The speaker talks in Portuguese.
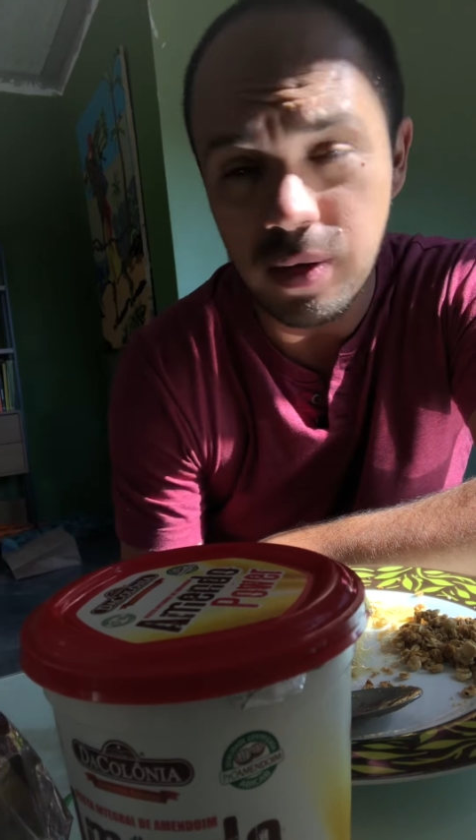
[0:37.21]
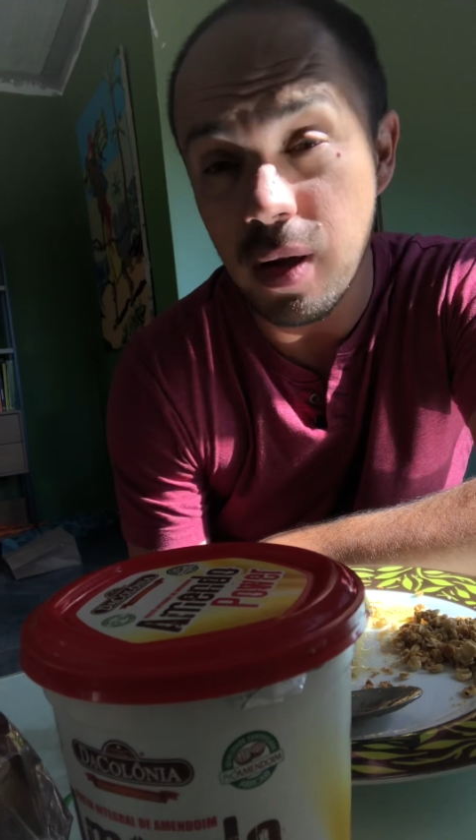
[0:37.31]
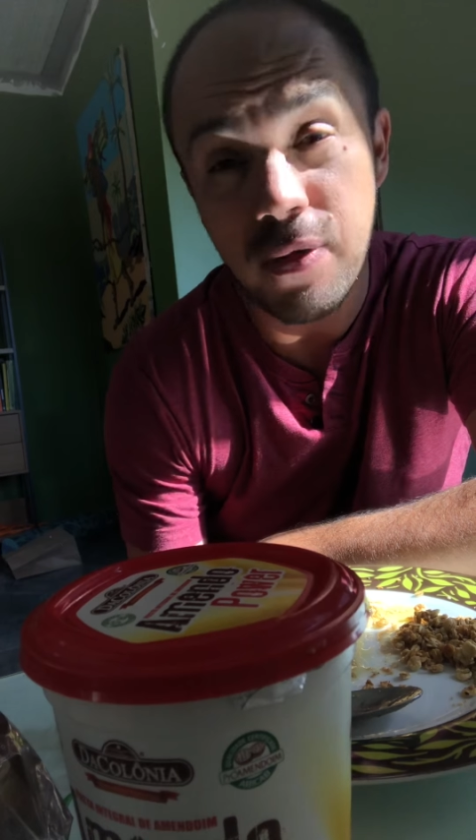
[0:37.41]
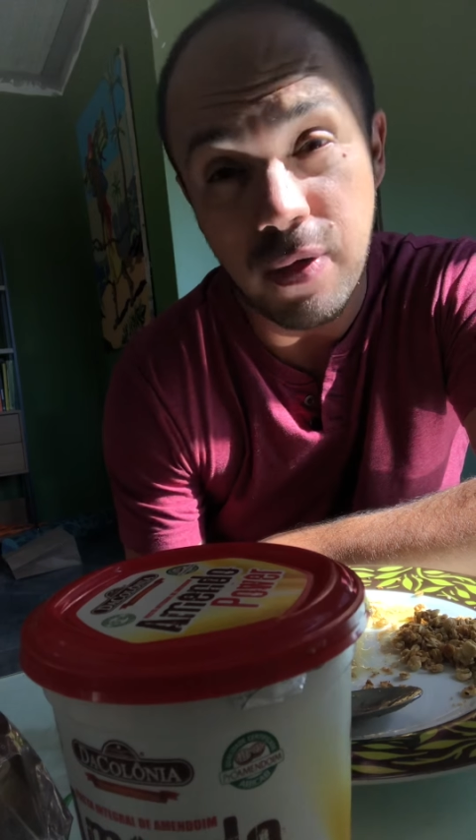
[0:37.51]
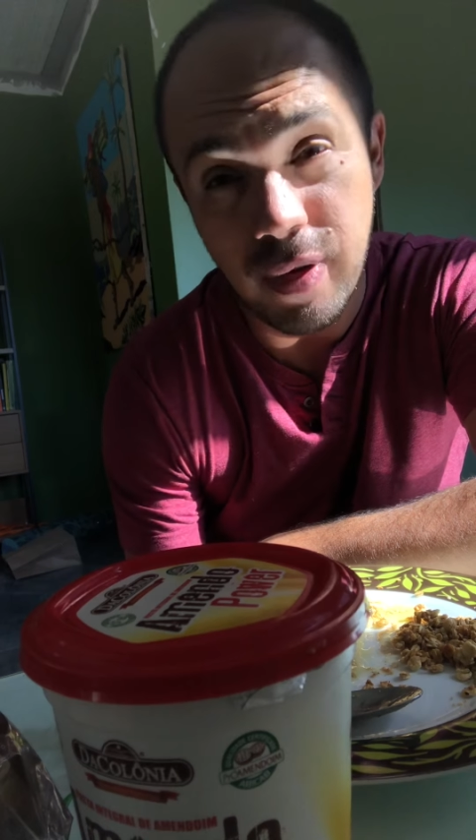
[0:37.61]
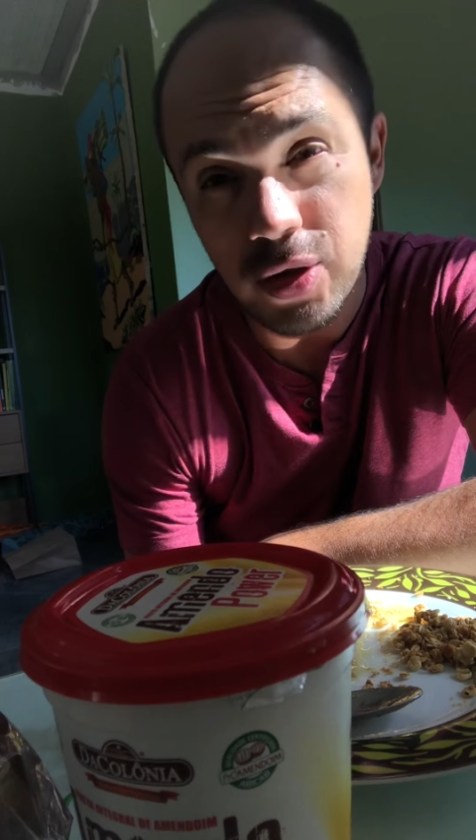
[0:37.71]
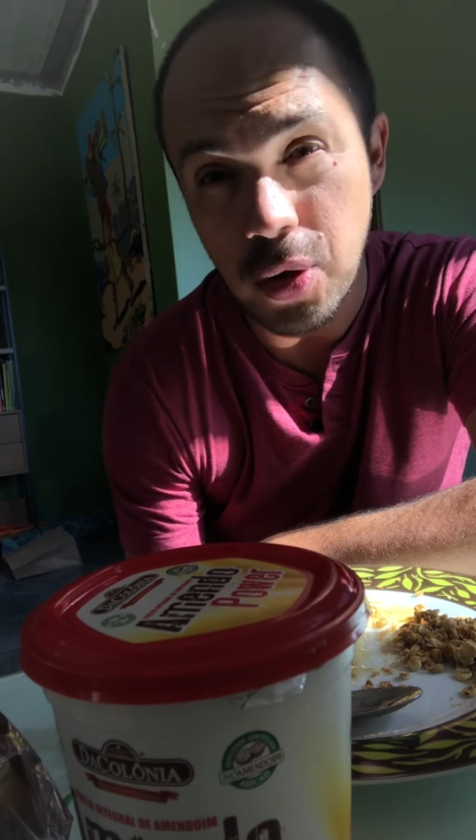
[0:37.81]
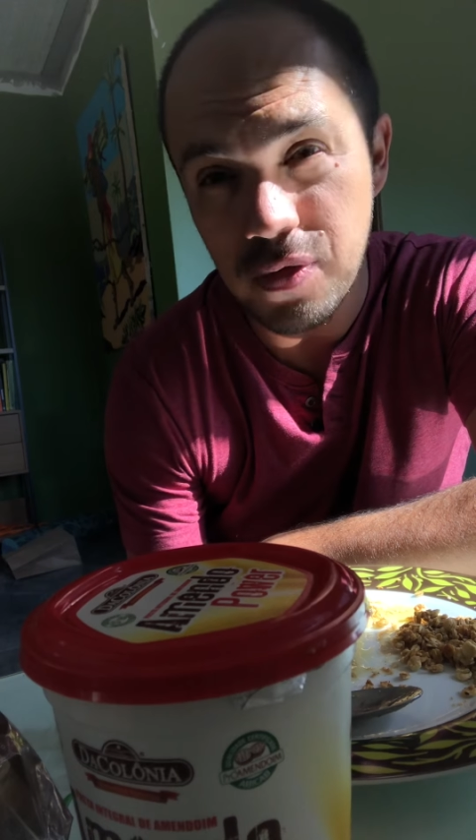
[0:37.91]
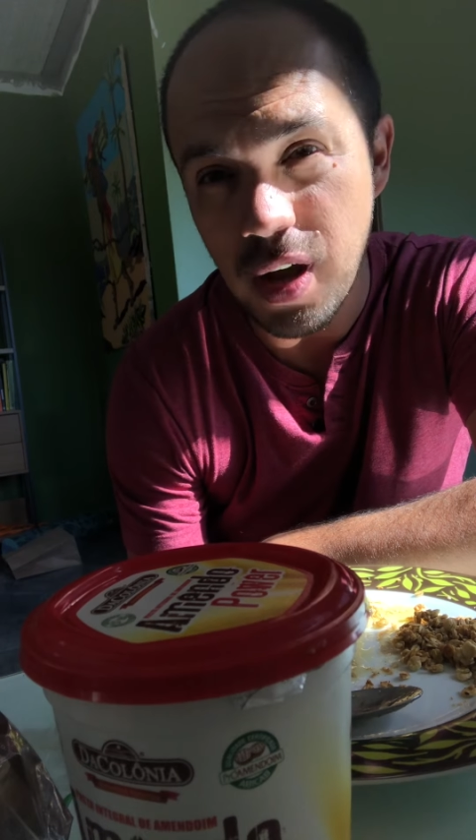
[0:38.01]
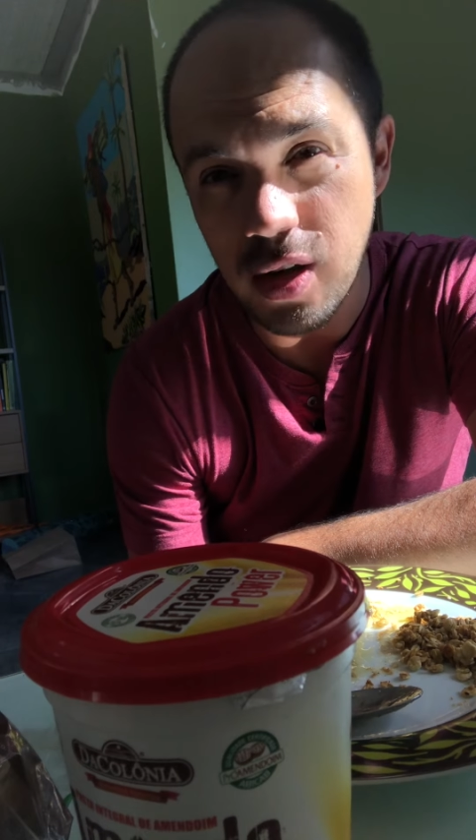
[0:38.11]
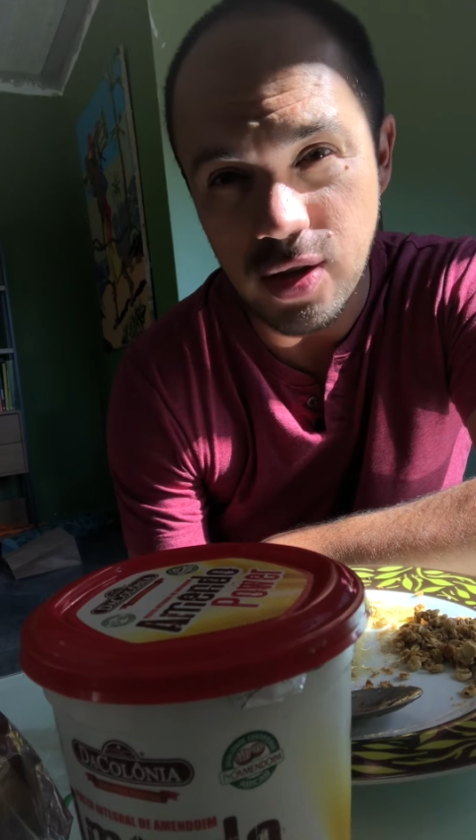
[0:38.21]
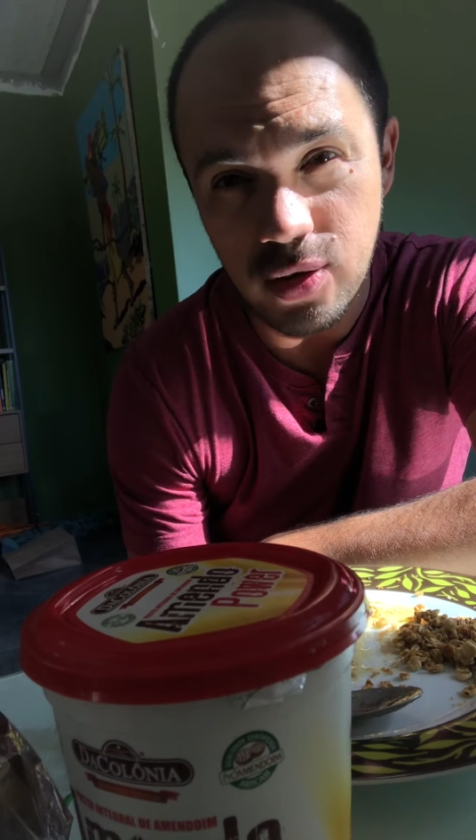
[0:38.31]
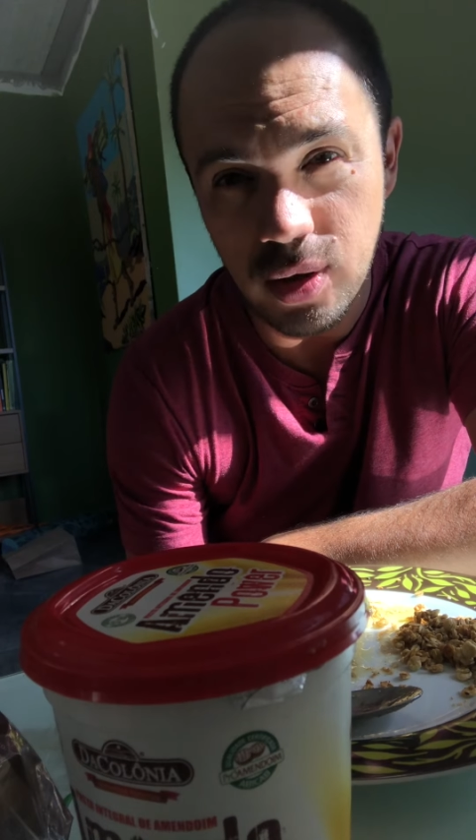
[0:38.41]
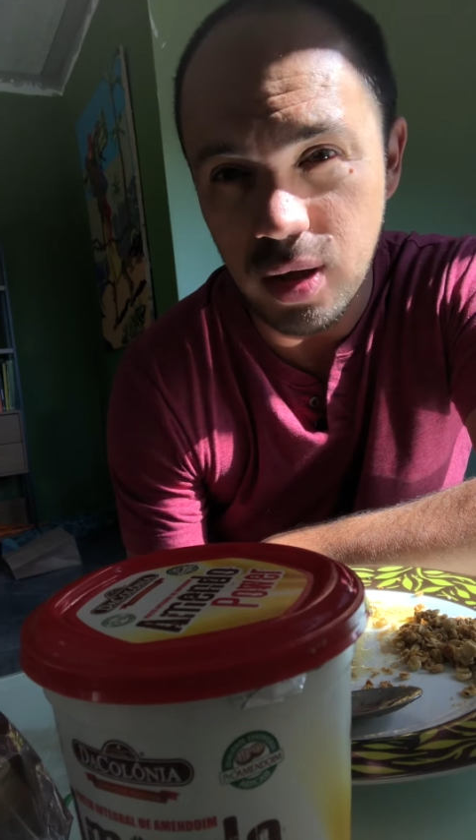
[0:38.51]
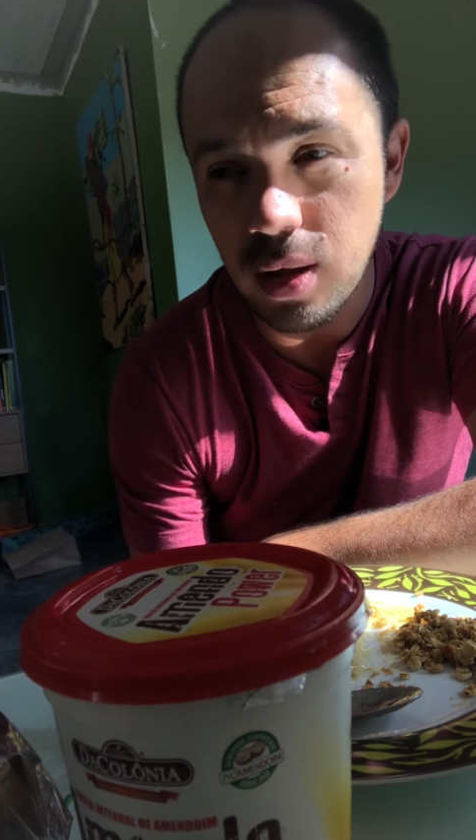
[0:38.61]
Enfim, vai ser uma viagem
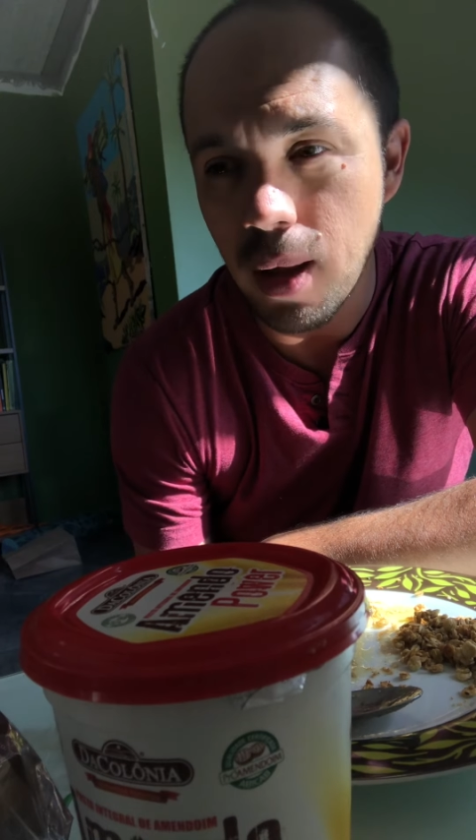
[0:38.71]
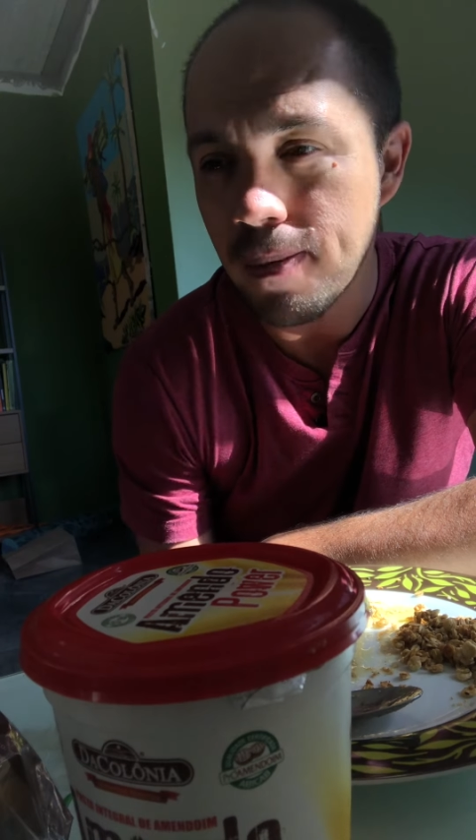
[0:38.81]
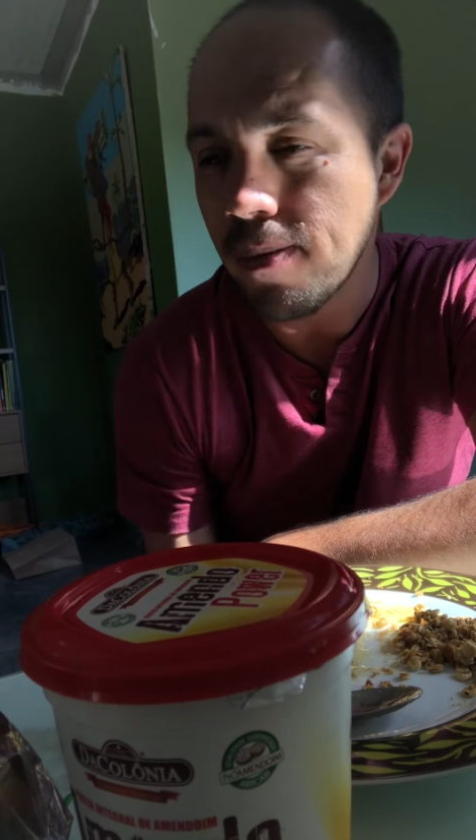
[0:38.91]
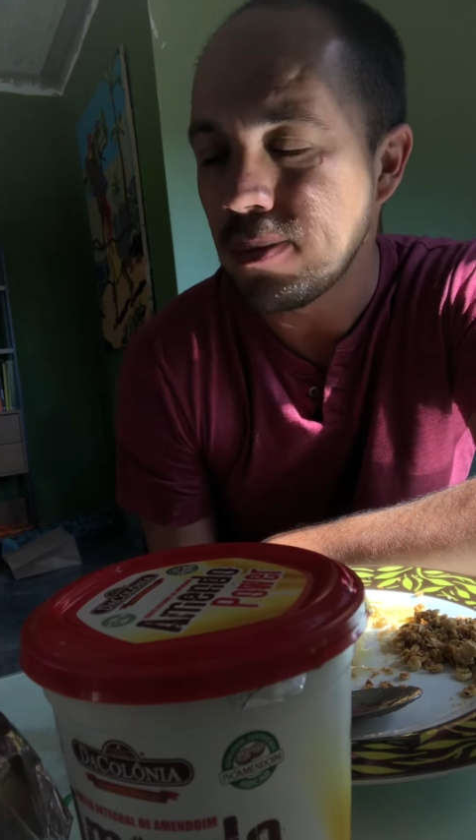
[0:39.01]
isso aqui, tá?